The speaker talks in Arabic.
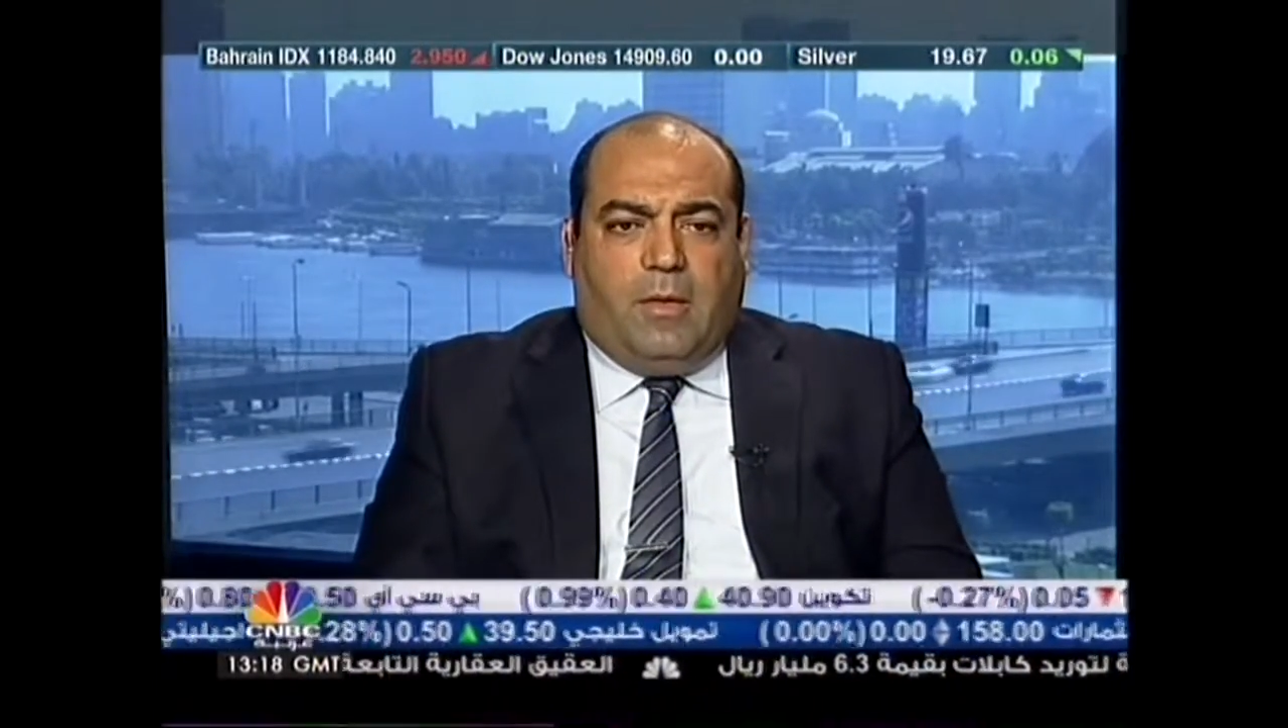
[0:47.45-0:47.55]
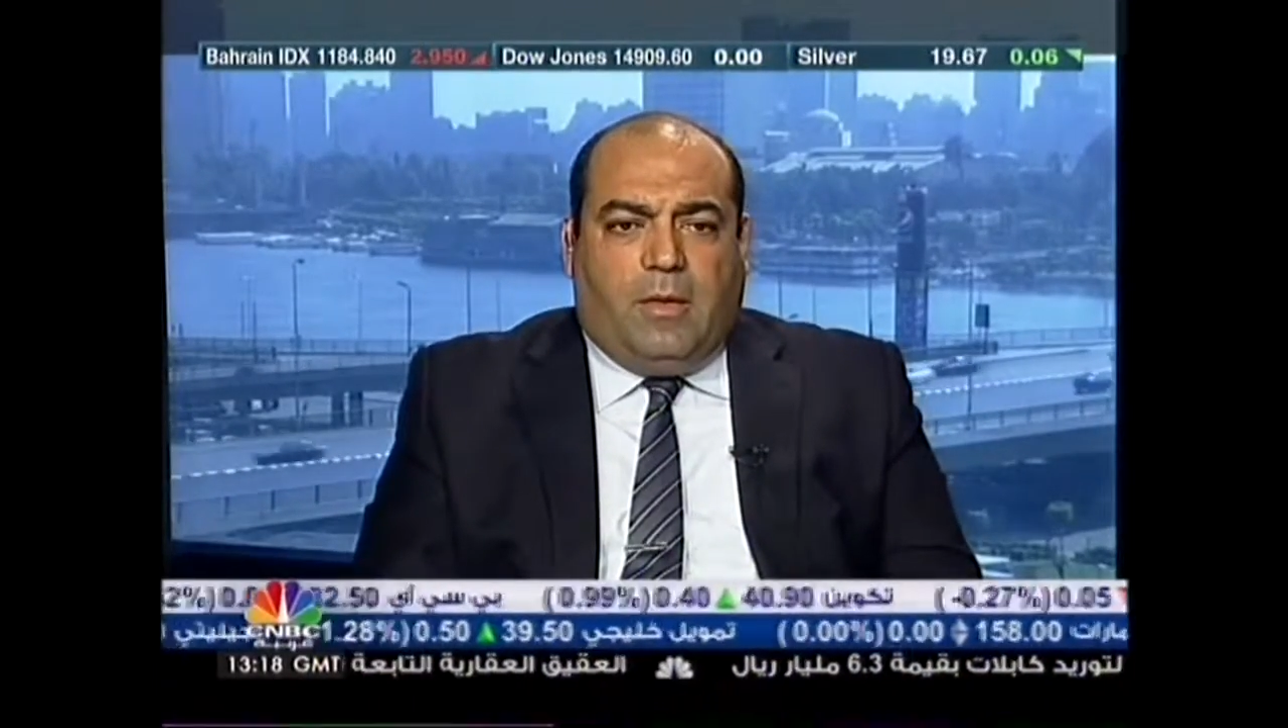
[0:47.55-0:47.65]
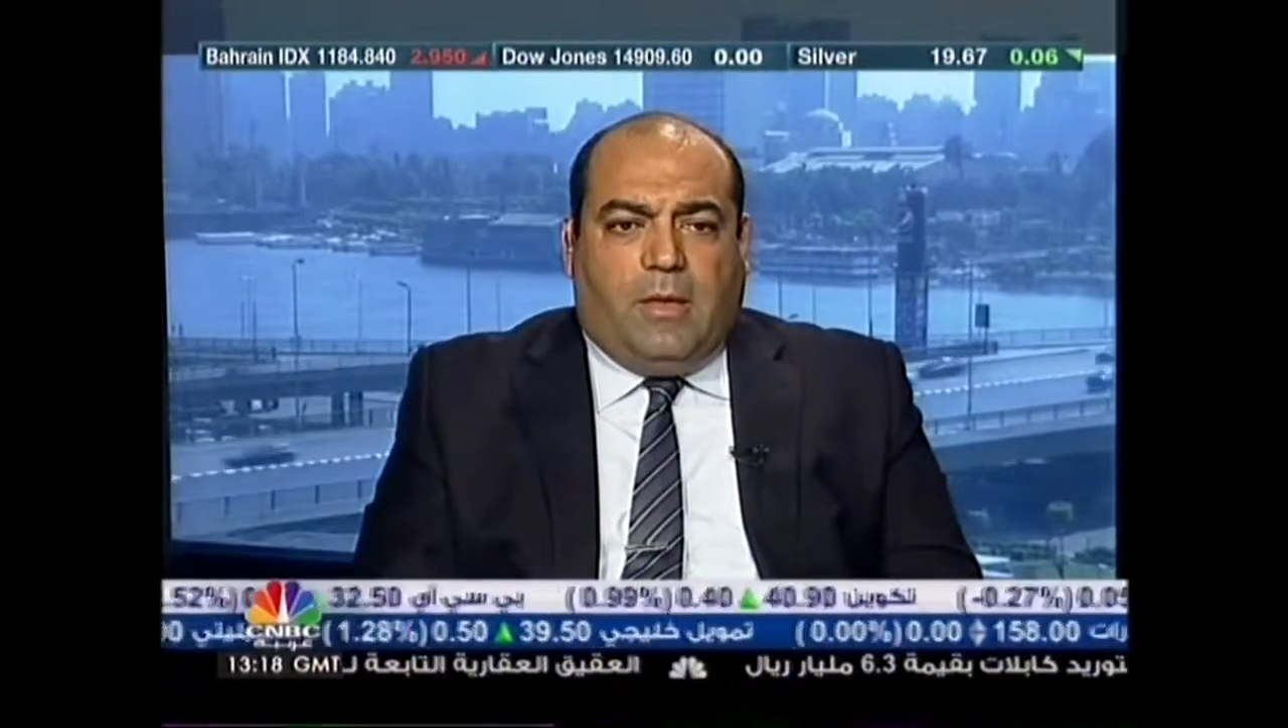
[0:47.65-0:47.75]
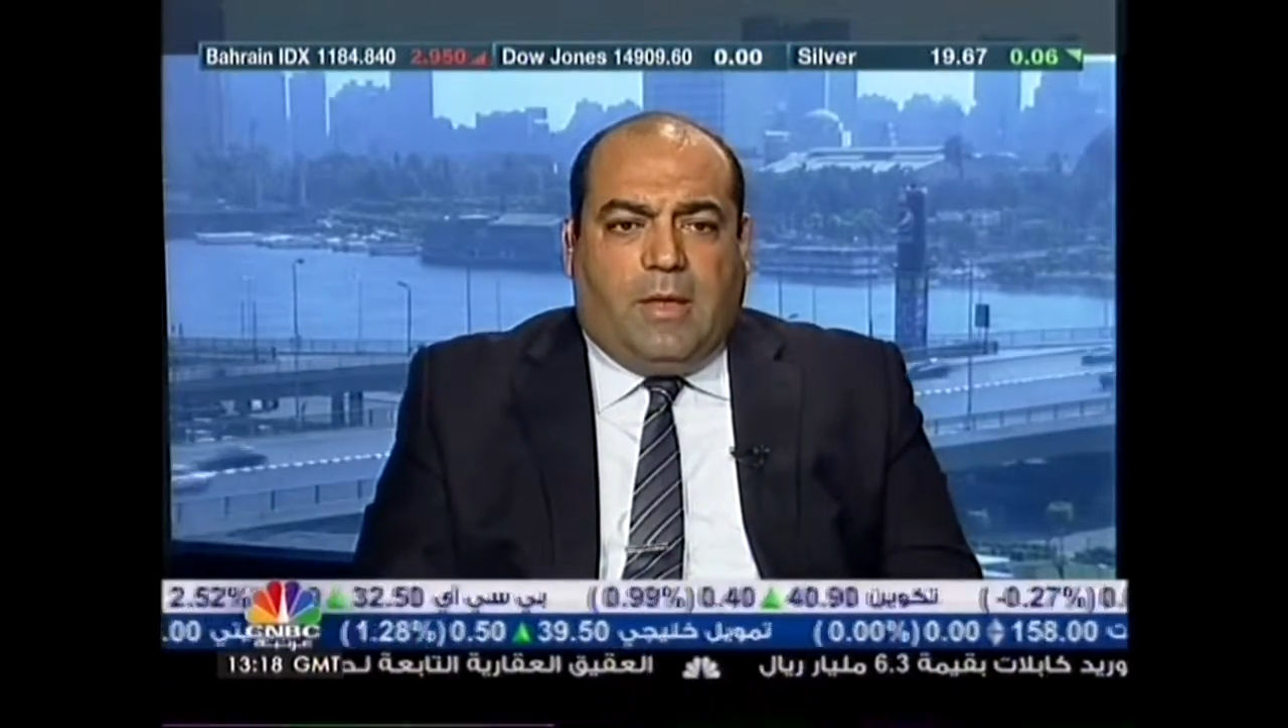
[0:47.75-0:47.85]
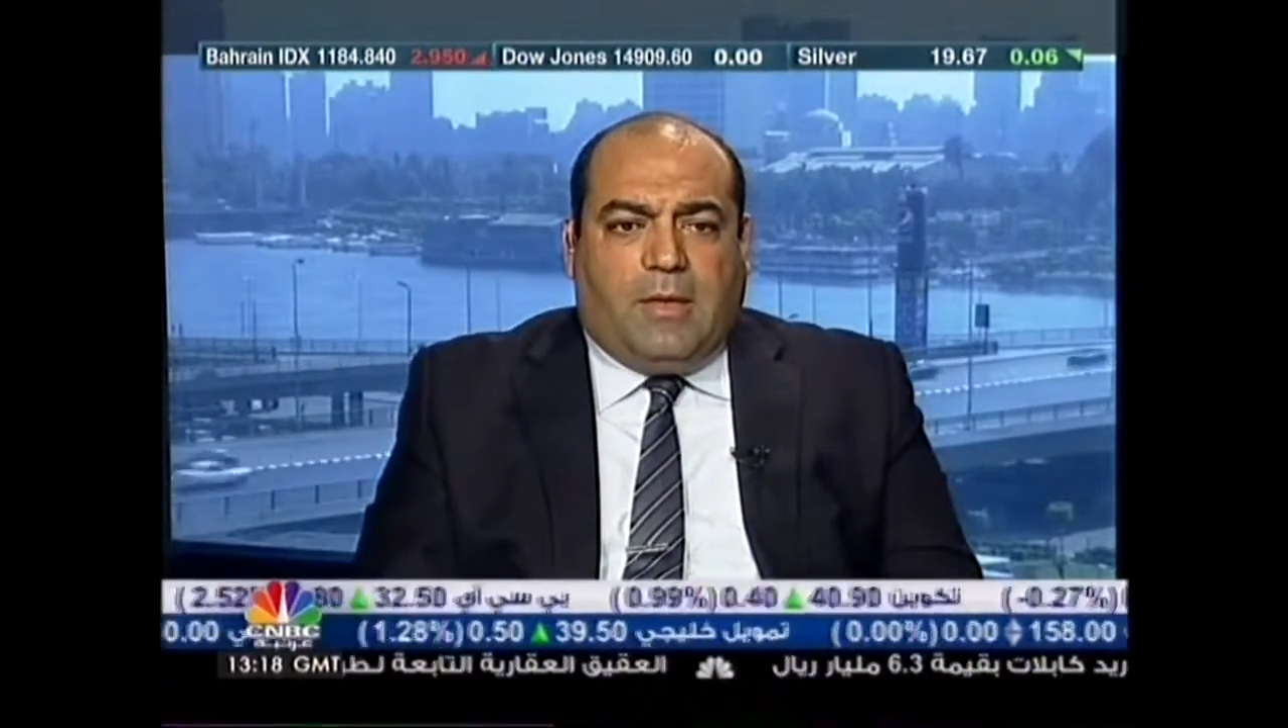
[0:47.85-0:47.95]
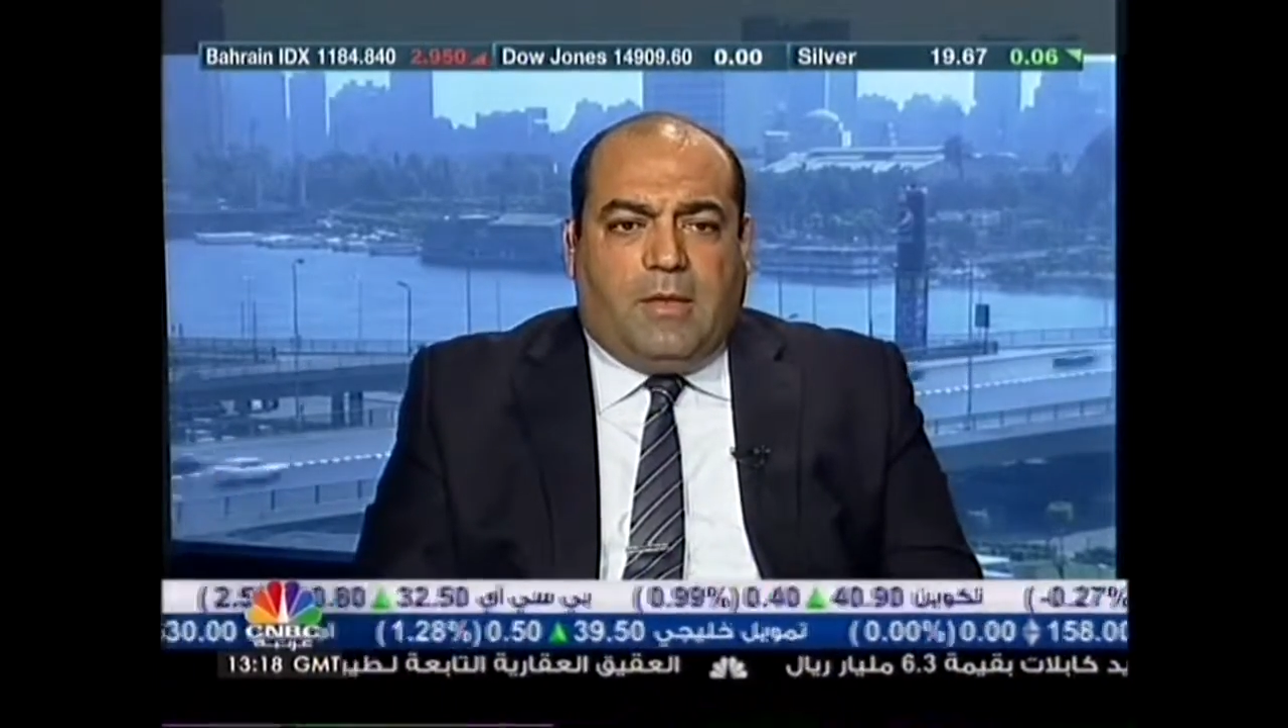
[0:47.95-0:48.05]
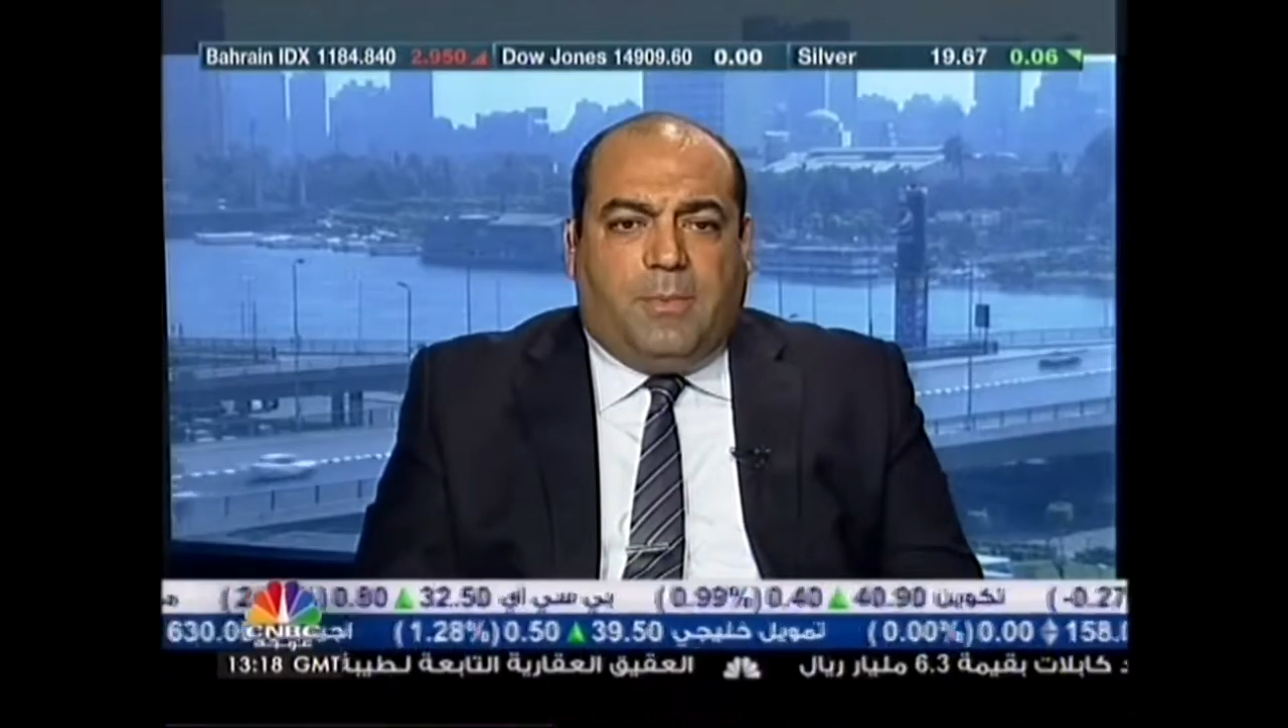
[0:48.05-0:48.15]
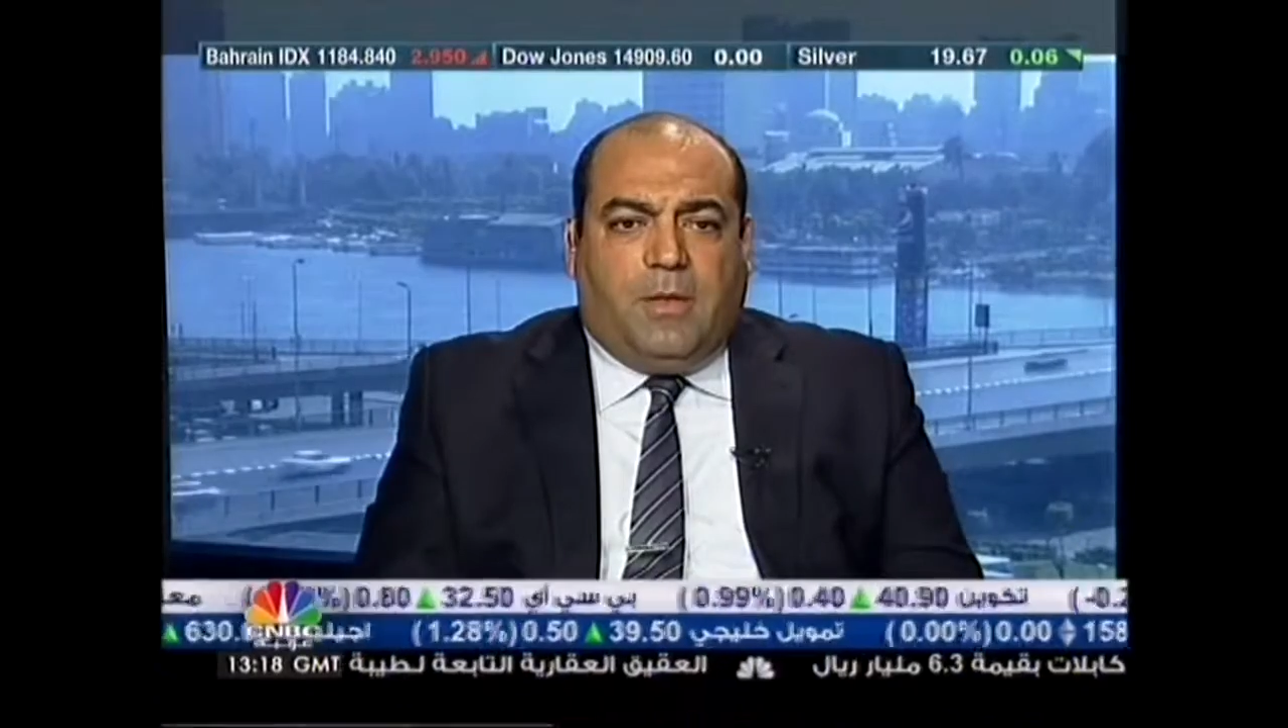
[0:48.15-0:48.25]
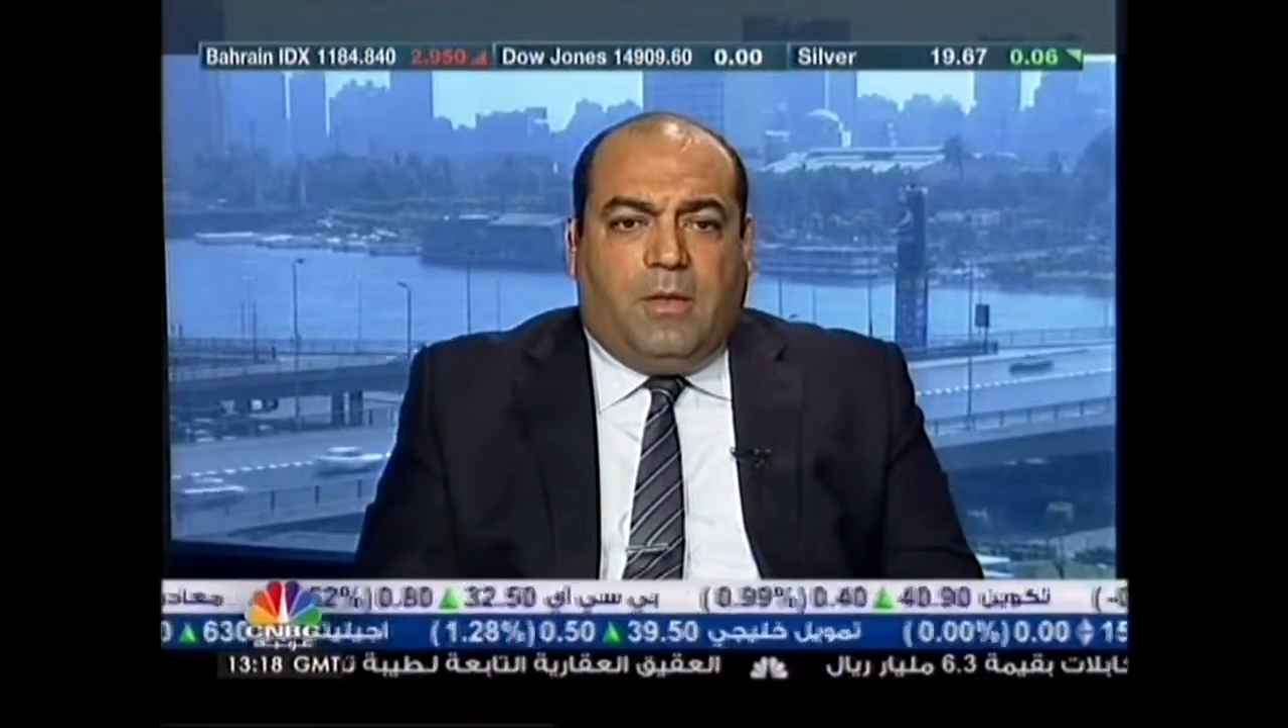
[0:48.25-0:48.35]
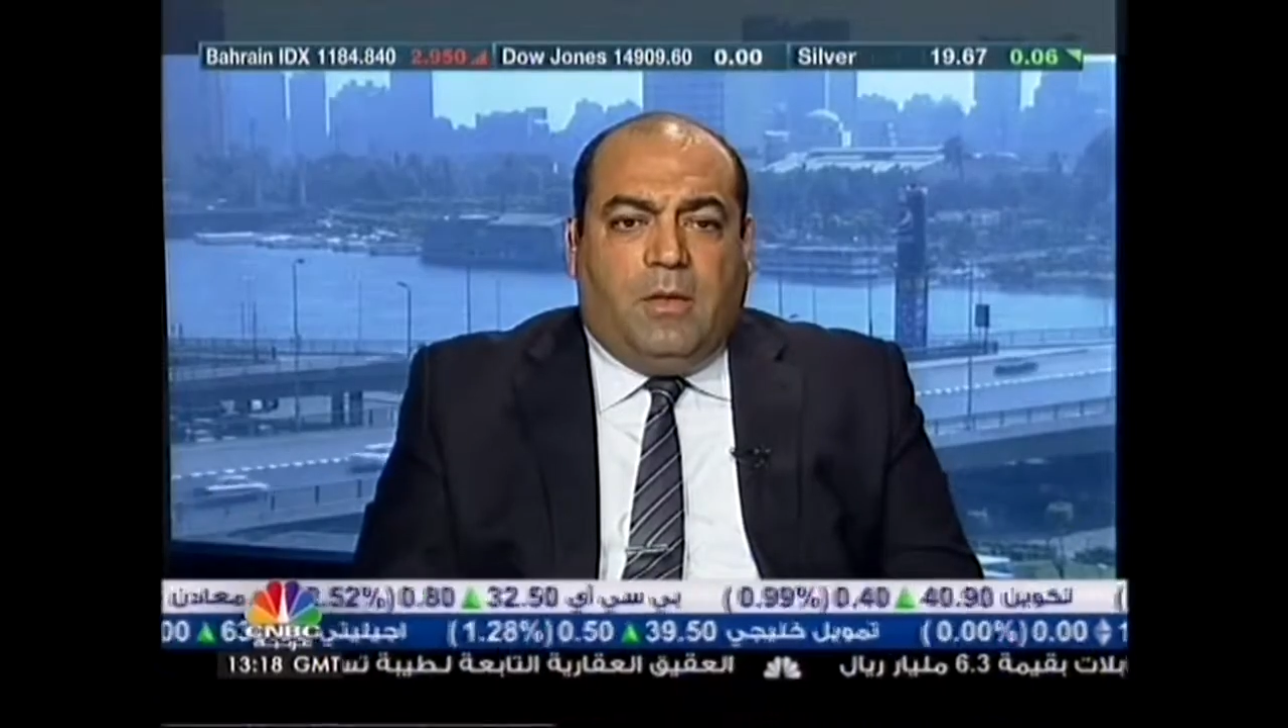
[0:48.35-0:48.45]
الى حد
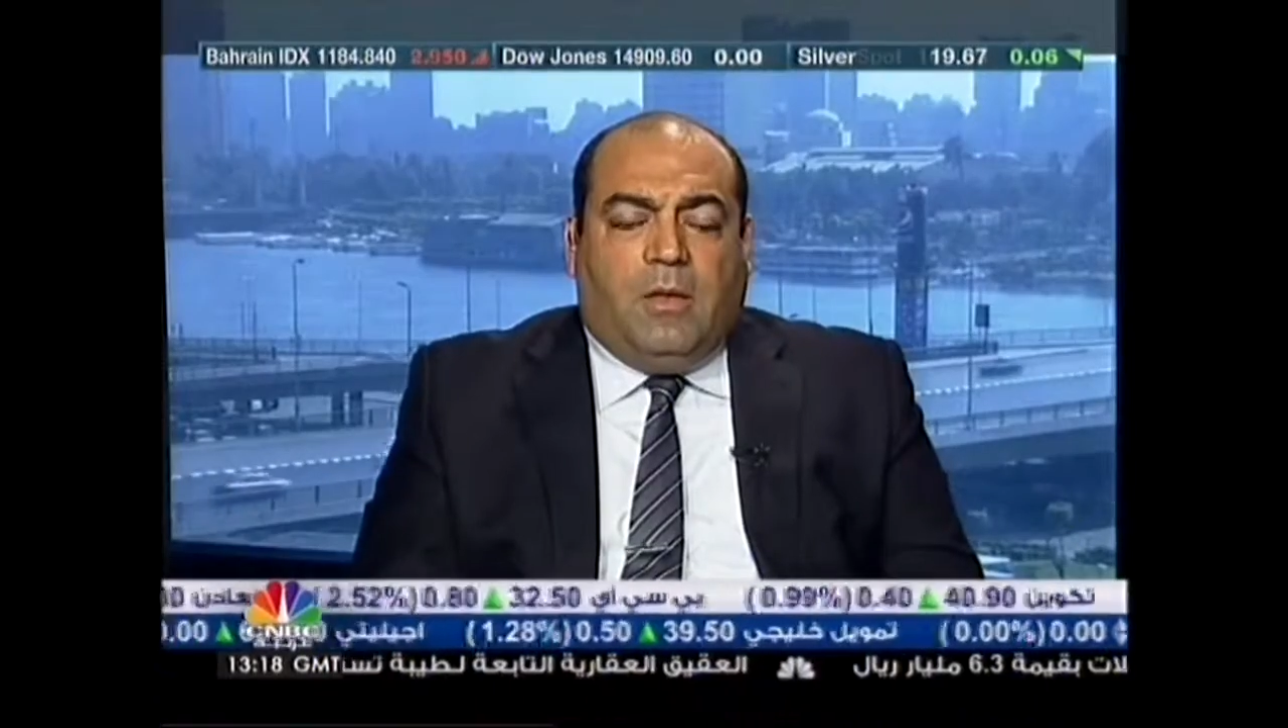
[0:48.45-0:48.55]
كبير